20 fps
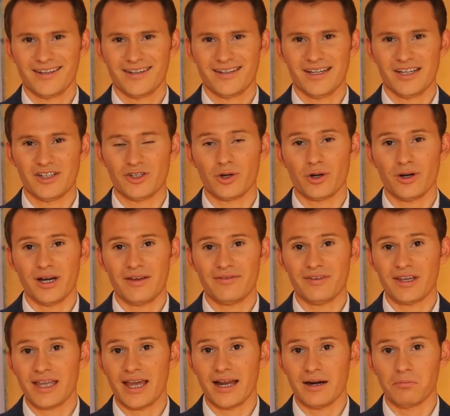Et je relève
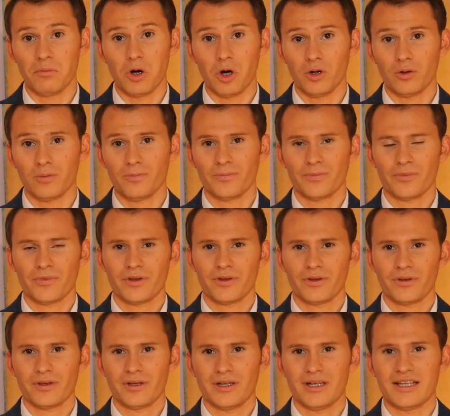également
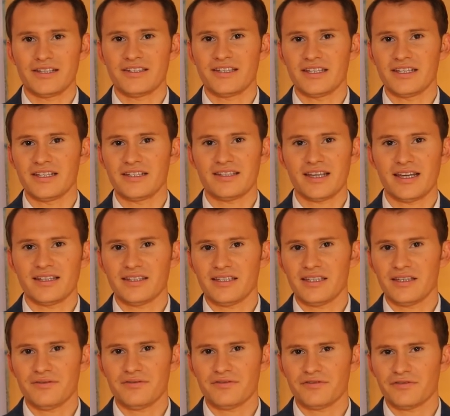les
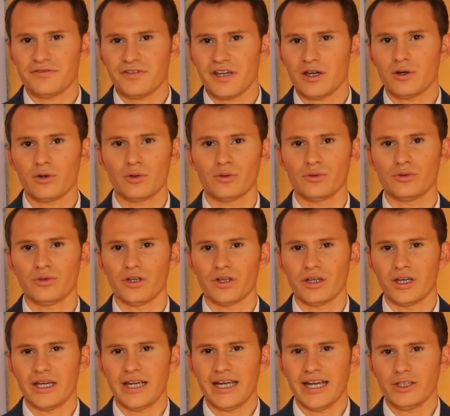initiatives fécondes
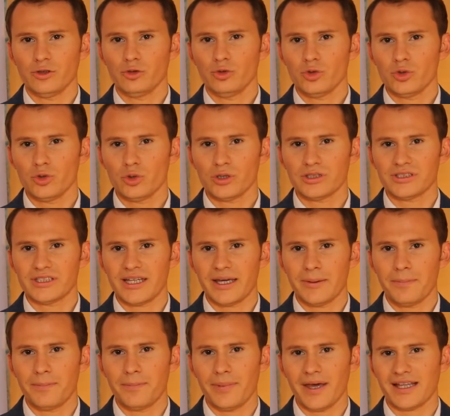et toujours très
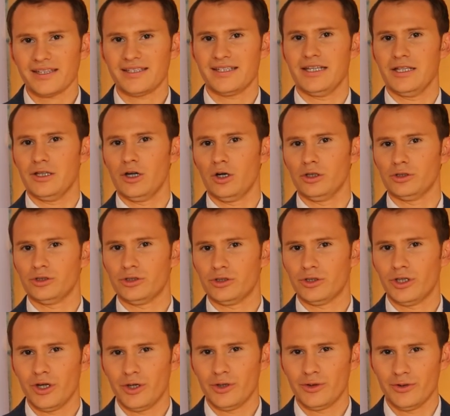pertinentes
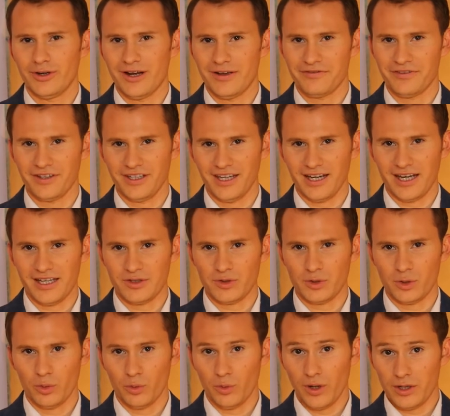de la
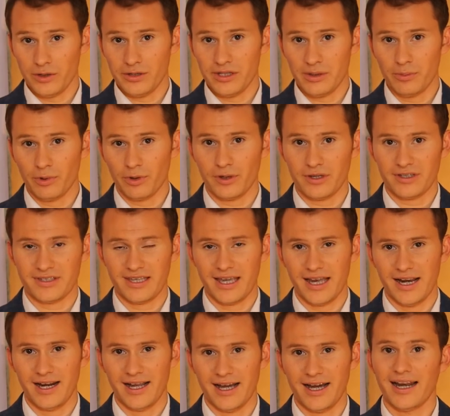Fédération
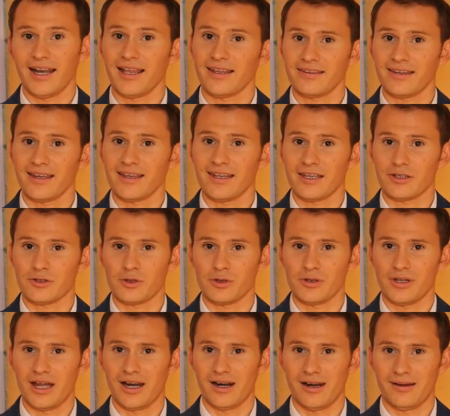Wallonie-Bruxelles à
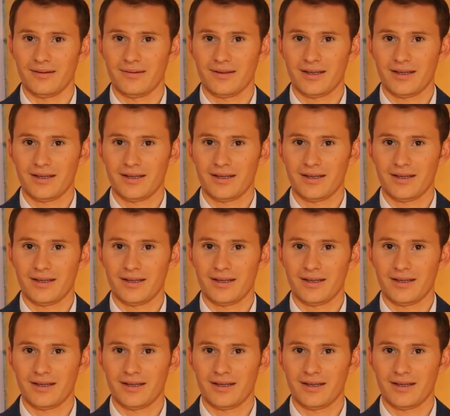l'international.